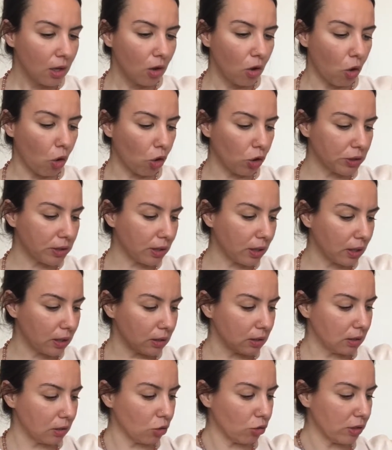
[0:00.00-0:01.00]
Orada
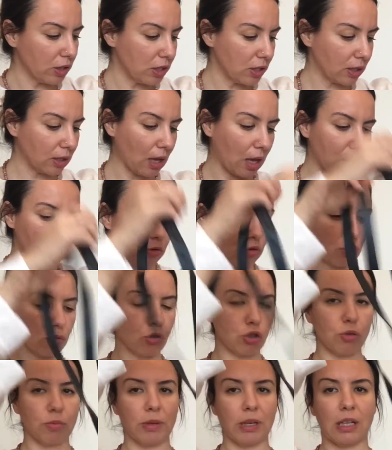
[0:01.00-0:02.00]
e, dolaşırken çok
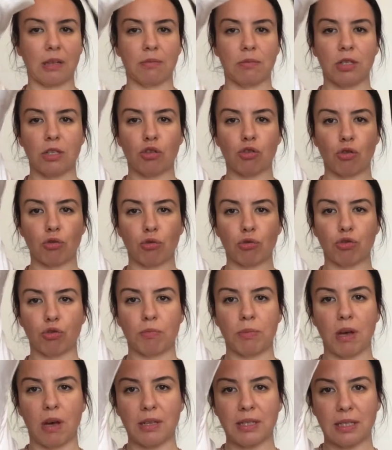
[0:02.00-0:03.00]
hoşuma gitmişti. Şöyle uzun
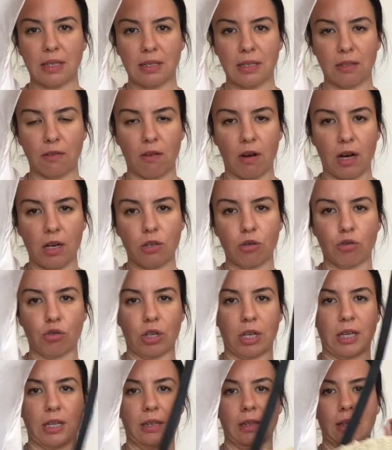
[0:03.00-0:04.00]
bir askısı var şu
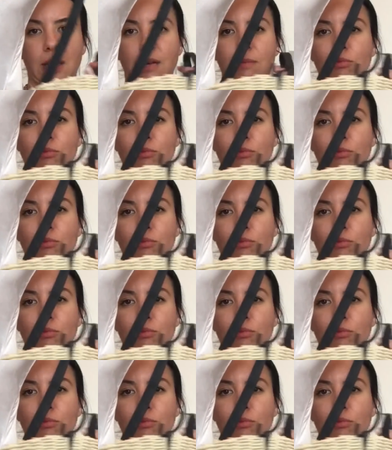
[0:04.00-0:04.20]
şekilde.